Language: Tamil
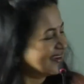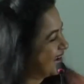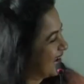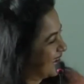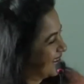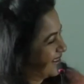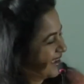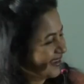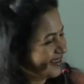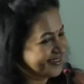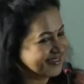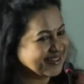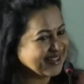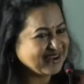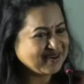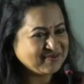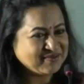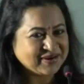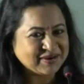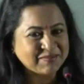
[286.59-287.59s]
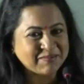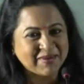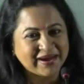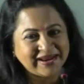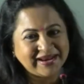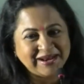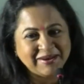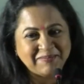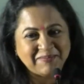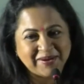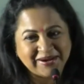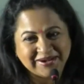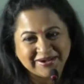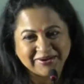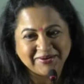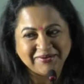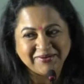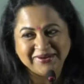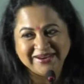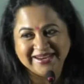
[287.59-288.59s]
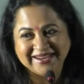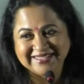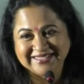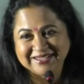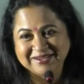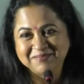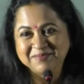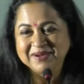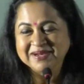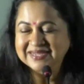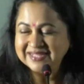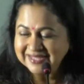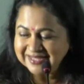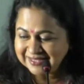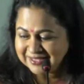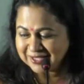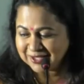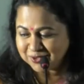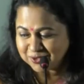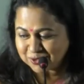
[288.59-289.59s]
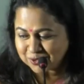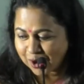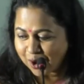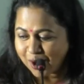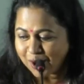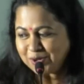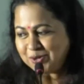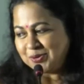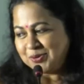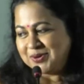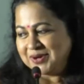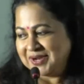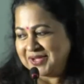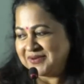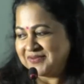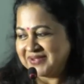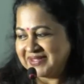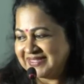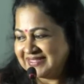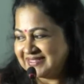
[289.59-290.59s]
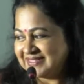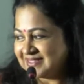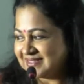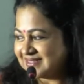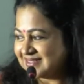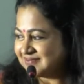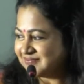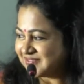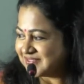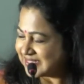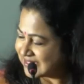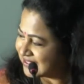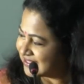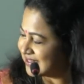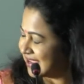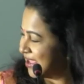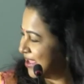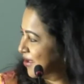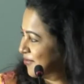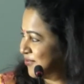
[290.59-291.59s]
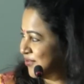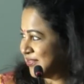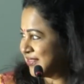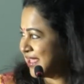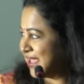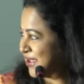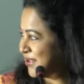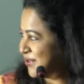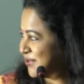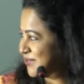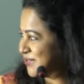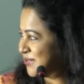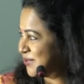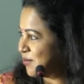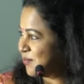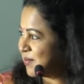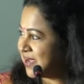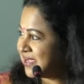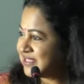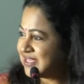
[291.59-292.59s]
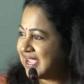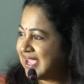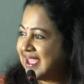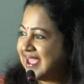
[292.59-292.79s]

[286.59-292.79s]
அது அதுதான் அவருக்கு மைண்டில் பட்டிருக்கோன்னு நினச்சேன் பட் இந்த தாட் உங்களுக்கு வந்ததுக்கு ஃபஸ்ட் ஐ ஹாவ் டு தேங்க்யூ ஸோ மச்